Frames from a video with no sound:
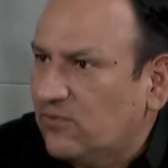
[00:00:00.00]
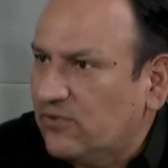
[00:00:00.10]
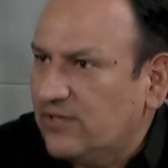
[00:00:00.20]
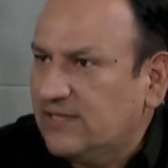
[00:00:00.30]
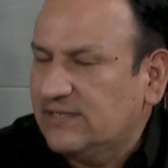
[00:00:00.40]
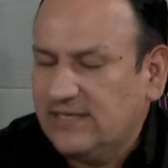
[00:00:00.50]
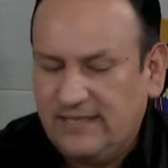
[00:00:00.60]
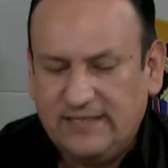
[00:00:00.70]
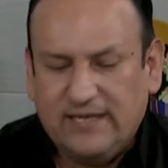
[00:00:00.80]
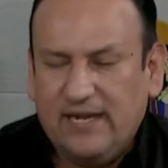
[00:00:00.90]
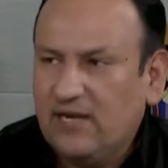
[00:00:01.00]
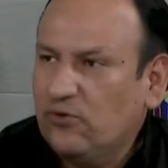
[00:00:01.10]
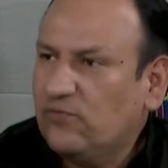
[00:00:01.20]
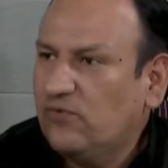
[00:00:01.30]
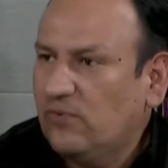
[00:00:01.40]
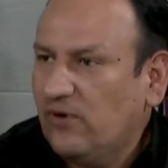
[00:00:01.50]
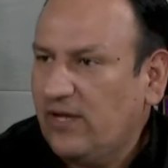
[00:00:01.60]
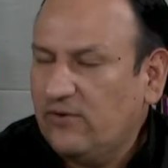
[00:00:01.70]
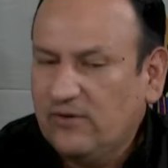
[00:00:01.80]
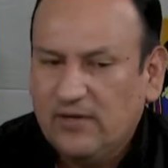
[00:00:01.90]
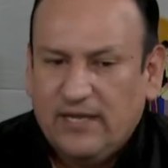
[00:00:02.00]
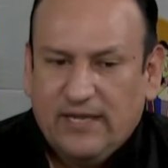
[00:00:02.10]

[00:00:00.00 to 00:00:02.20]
Como se dice en el argot futbolero.